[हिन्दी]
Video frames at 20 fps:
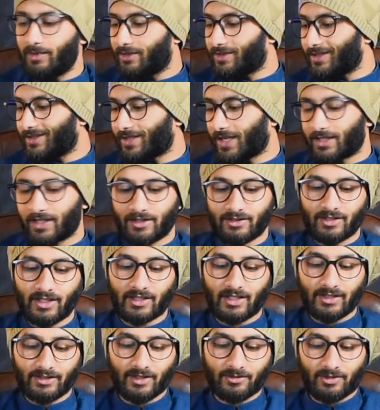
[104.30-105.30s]
भी इसकी सेटिंग्स
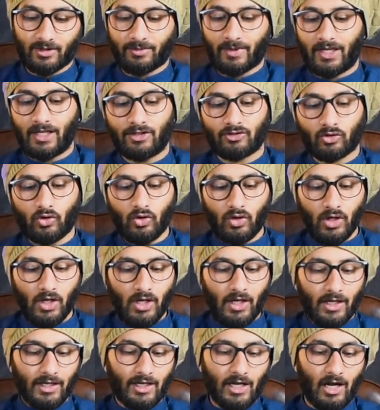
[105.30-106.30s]
देखते हैं सबसे पहले इसको
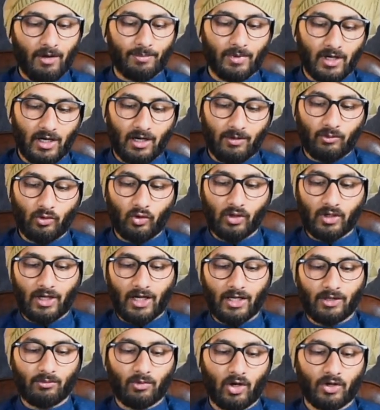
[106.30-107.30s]
यहाँ पर हम लोग
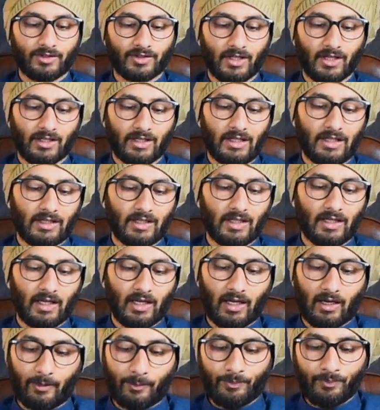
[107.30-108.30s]
अनबॉक्स कर लेते
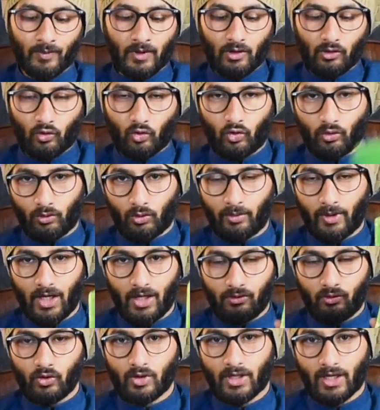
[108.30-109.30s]
हैं तो
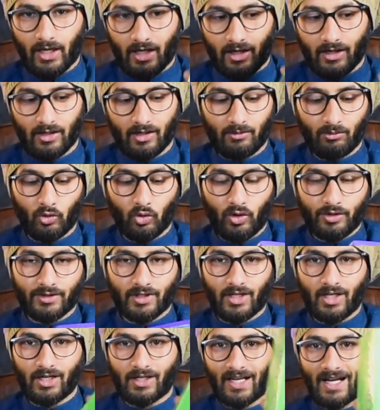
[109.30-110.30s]
मोबाइल फ़ोन खैर बहुत
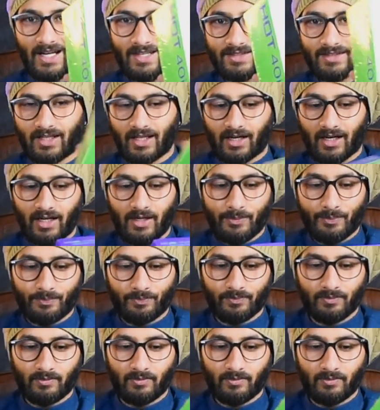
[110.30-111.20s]
ज़्यादा डांस कर रहा है